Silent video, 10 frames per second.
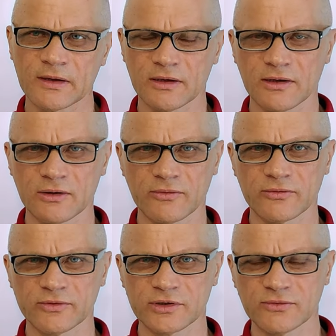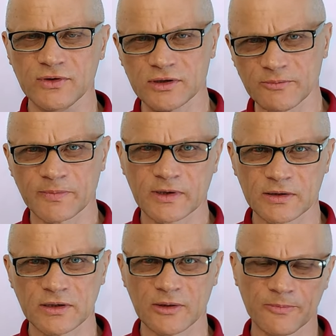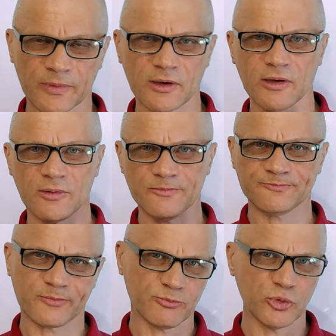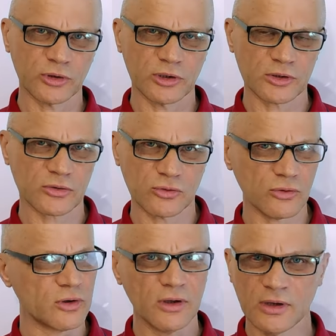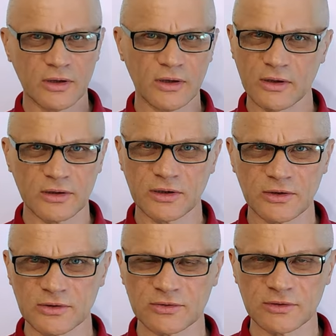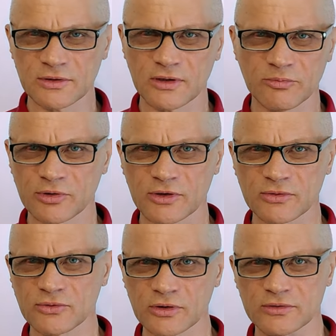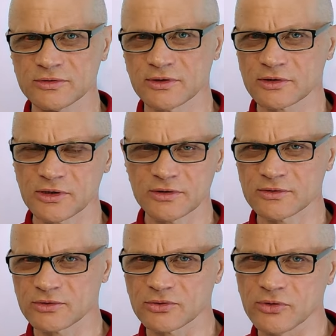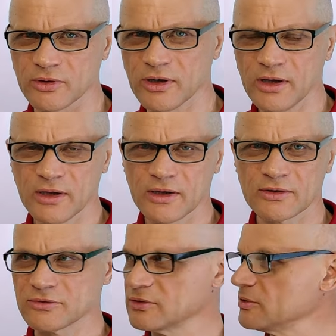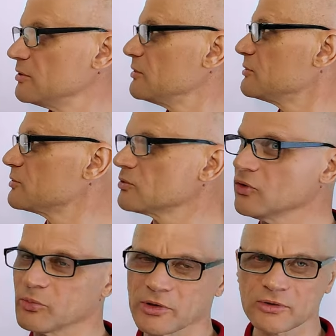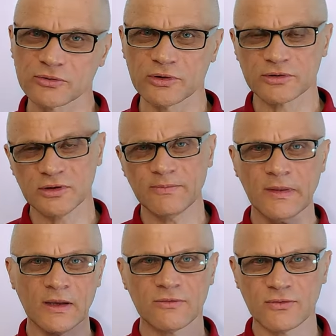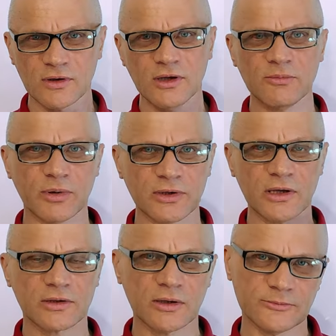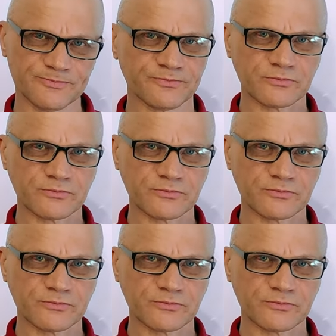э, в 20 веке, когда э, поняли, что э, кризис происходит совершенно из другого, из, из другого происходит, и ввели понятие